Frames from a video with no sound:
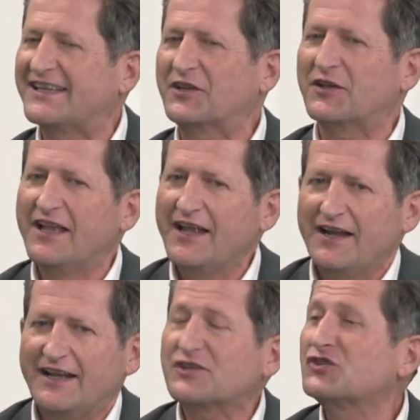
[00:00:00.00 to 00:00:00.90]
C'est que
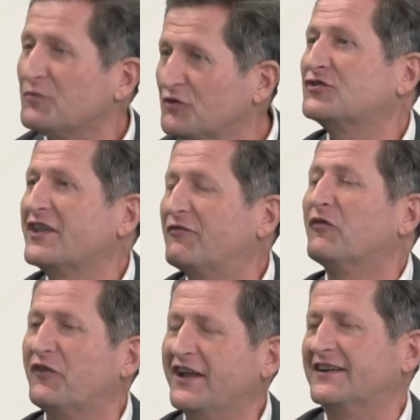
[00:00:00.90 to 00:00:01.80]
la somme de ce qu'il faut
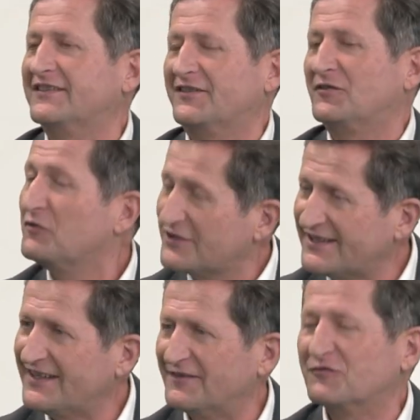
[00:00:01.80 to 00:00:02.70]
faire, on le
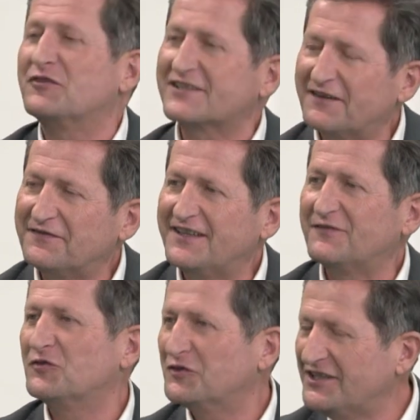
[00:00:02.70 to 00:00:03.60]
sait, vous le savez,
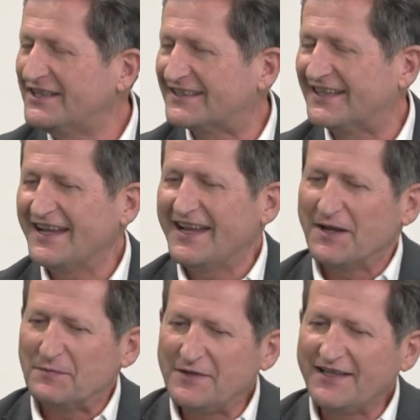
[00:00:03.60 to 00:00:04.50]
vous le dites.
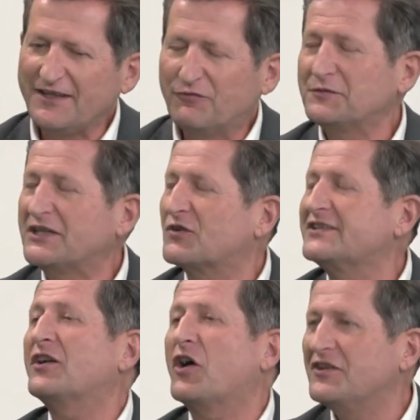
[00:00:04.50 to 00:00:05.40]
Mais il faut peut-être
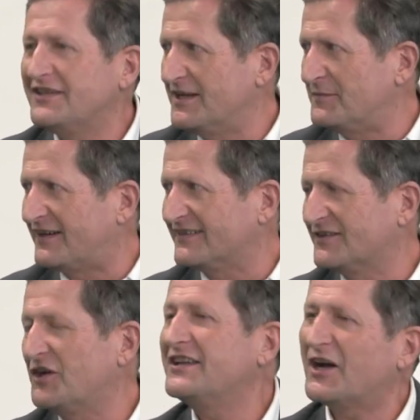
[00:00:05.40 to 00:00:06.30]
choisir un élément,
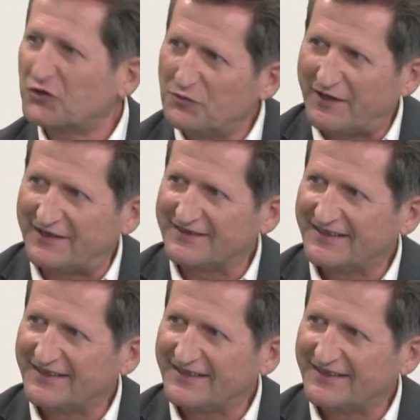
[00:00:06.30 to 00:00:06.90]
un argument.